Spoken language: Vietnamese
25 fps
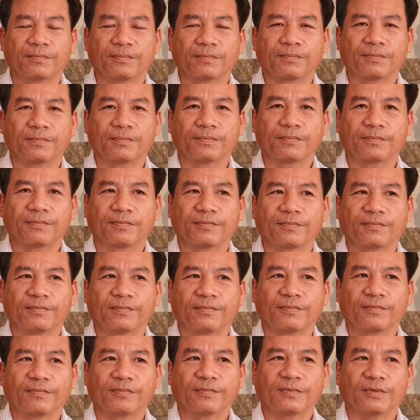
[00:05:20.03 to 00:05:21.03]
tự nhiên
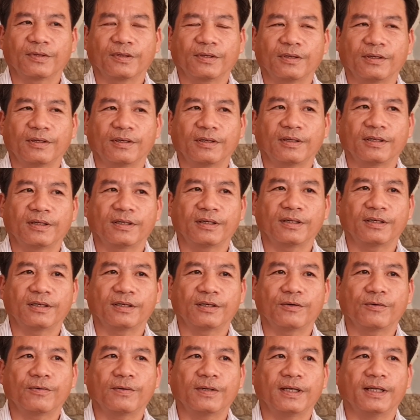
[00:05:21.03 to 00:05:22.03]

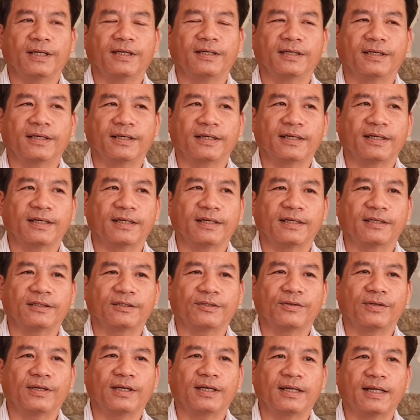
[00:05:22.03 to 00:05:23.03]
cô liền à,
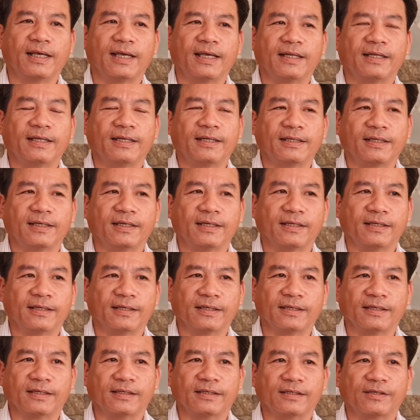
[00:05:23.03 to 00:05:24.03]
tôi lại đây á, thì
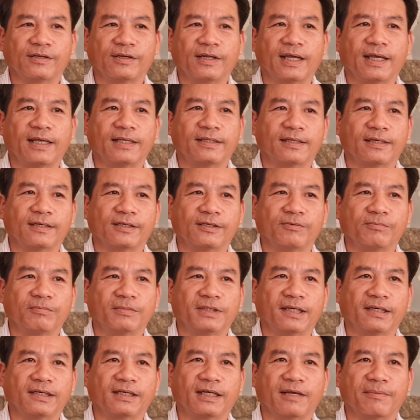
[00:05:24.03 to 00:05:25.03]
à, nó ngay từ cũng
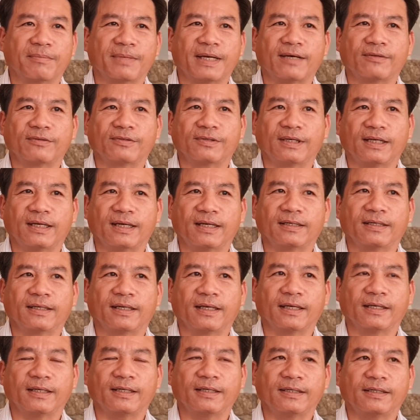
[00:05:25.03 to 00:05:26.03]
từ Cà Mau tôi lên
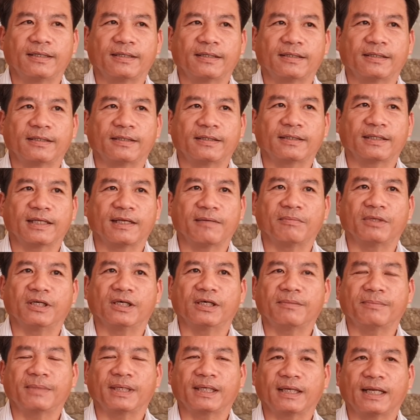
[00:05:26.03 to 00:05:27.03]
để à, tìm
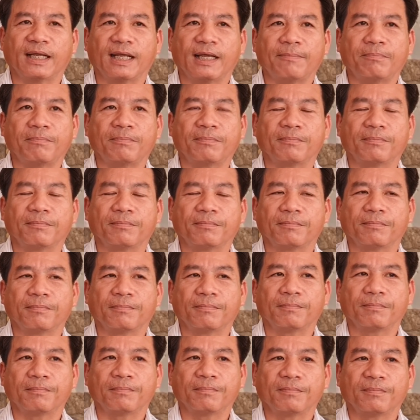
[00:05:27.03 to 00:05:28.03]
nữa mình ghép
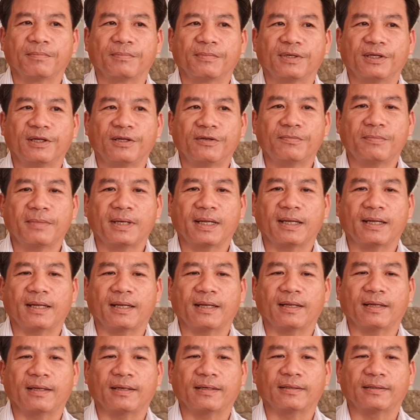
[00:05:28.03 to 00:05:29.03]
nếu mà
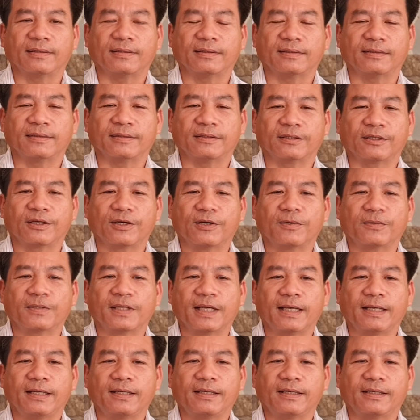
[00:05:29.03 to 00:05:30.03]
cô
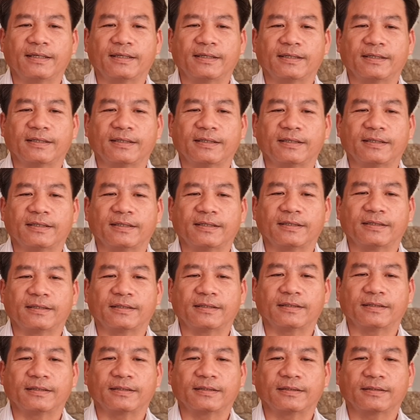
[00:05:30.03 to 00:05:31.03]
thấy à,
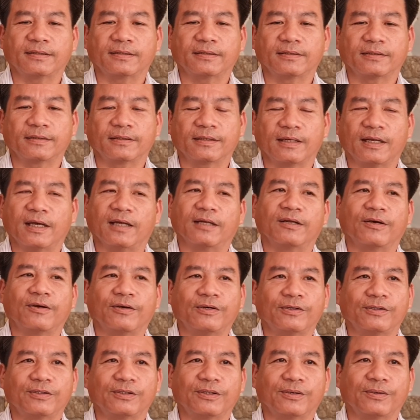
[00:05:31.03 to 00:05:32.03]
lời
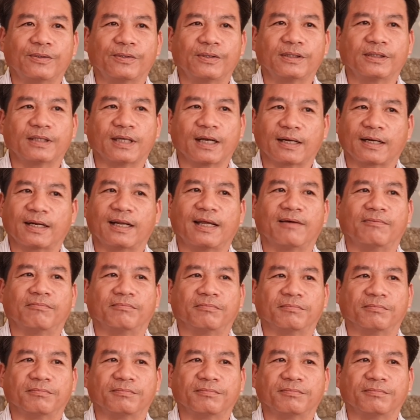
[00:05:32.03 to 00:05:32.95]
nói của tôi thật lòng